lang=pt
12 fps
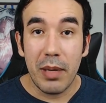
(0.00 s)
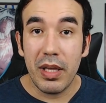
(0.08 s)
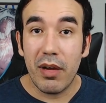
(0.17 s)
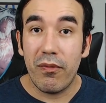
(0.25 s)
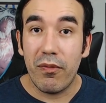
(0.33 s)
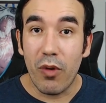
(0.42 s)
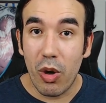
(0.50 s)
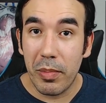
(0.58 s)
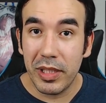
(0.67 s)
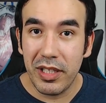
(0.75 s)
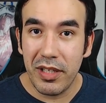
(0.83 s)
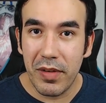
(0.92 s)
à minha
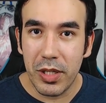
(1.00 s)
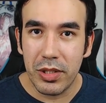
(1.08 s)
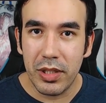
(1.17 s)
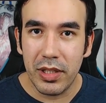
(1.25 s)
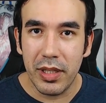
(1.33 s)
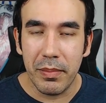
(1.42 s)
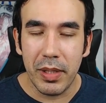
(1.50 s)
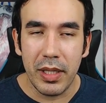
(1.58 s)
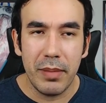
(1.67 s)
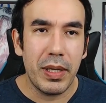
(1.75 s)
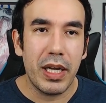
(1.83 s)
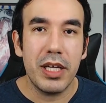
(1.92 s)
forma de investir
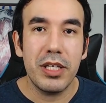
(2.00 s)
também.